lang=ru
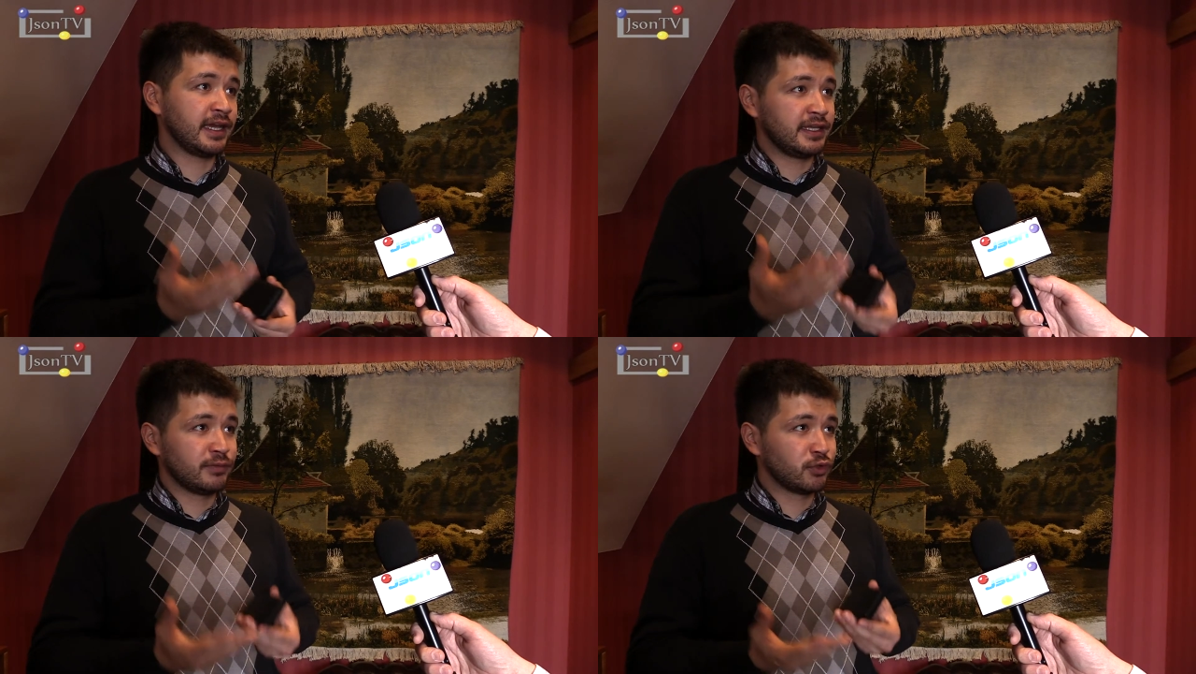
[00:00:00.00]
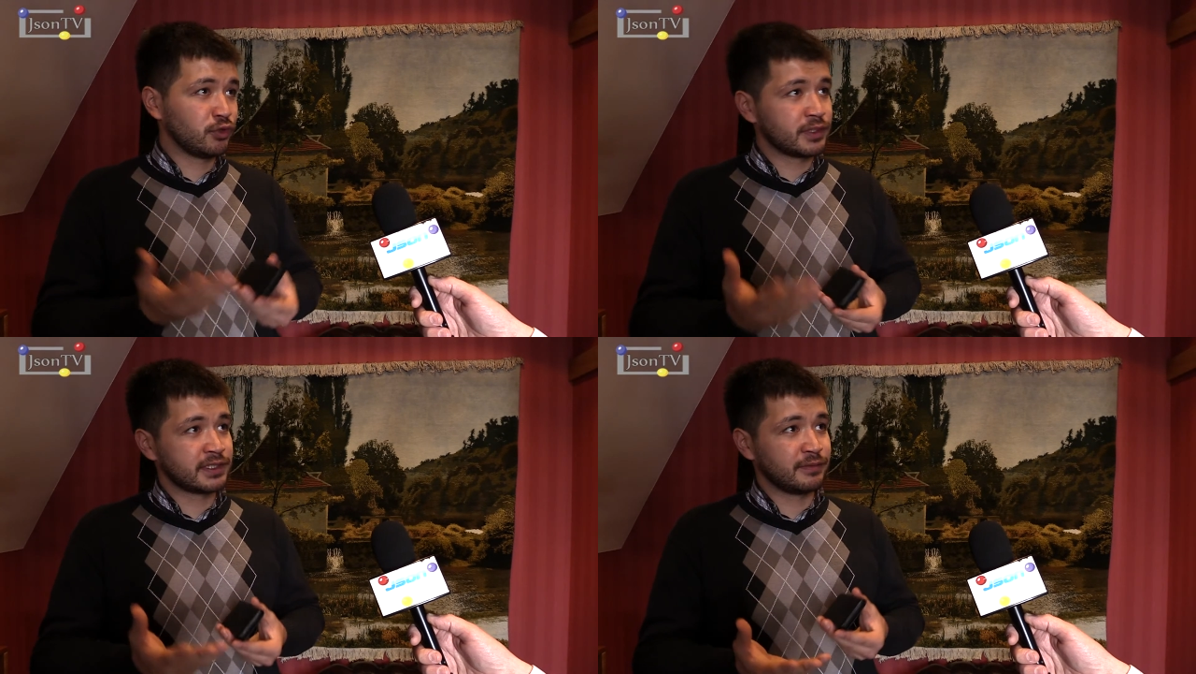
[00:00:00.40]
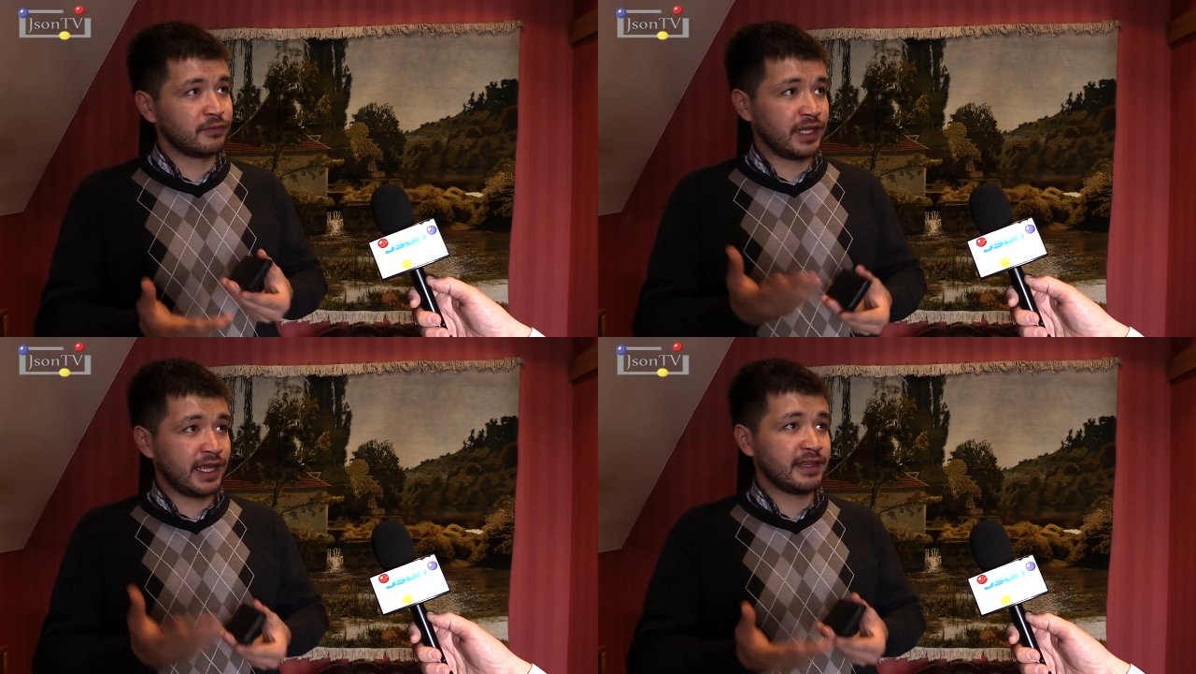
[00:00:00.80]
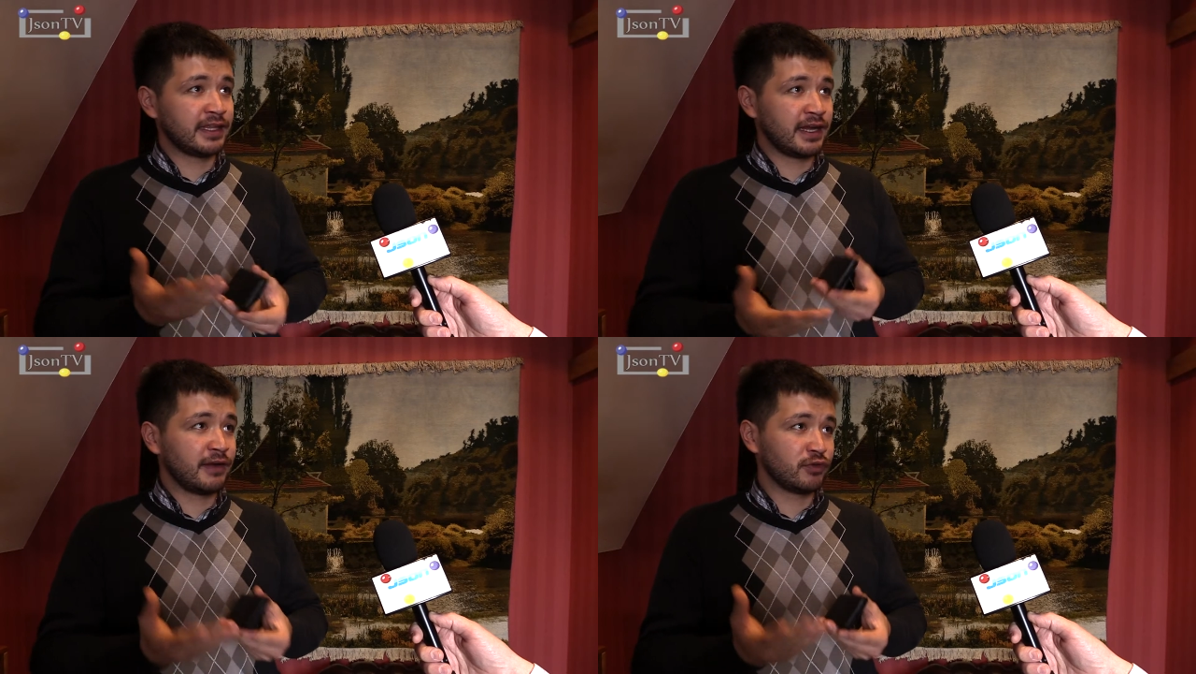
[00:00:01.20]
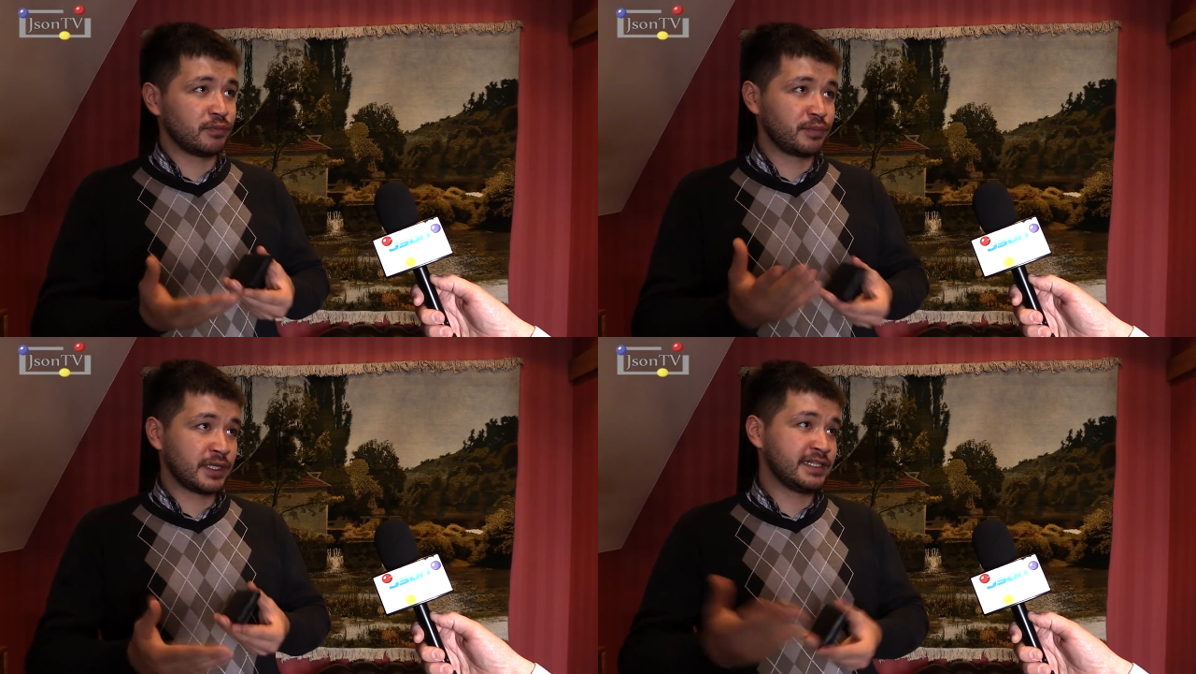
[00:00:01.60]
каким-то образом влиять на
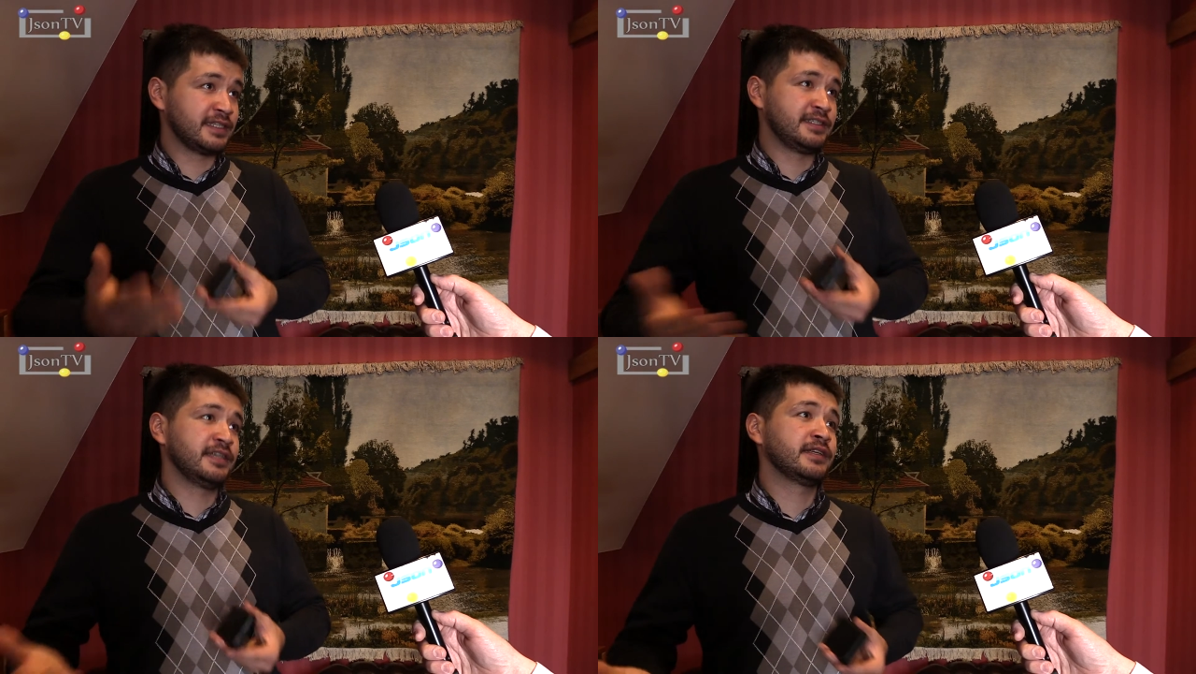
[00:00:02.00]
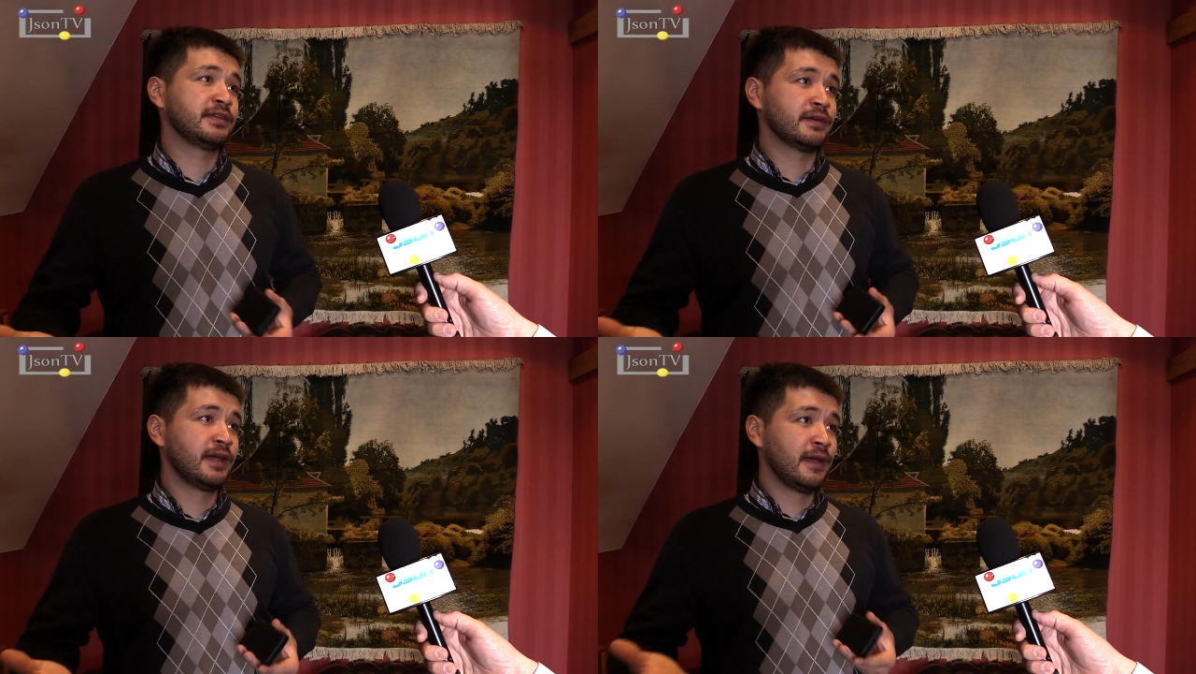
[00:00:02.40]
вот процесс сделки,